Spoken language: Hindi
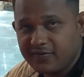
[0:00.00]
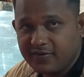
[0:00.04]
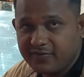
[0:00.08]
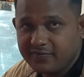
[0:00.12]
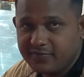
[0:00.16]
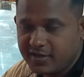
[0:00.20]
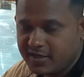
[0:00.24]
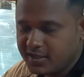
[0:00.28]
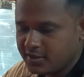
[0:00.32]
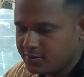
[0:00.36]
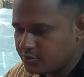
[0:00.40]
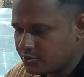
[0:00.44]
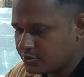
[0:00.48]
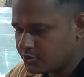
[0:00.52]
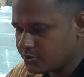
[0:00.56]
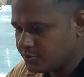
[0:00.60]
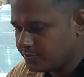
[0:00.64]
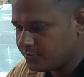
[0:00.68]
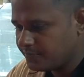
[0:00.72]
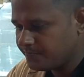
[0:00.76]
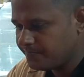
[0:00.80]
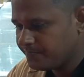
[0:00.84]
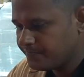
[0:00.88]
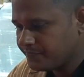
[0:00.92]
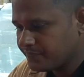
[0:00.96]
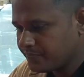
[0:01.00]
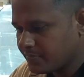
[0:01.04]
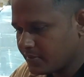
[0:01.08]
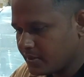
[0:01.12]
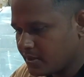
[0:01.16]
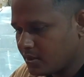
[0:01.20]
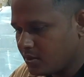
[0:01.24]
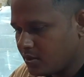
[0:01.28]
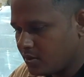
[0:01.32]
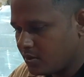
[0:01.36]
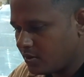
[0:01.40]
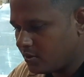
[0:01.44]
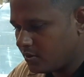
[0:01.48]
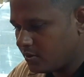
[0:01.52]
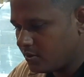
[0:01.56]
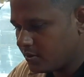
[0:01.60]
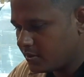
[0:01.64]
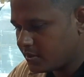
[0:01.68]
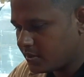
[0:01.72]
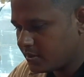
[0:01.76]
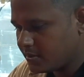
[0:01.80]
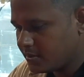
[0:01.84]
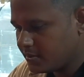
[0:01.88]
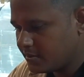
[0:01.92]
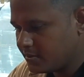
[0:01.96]
फेवरेट है दोस्तों
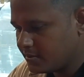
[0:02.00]
और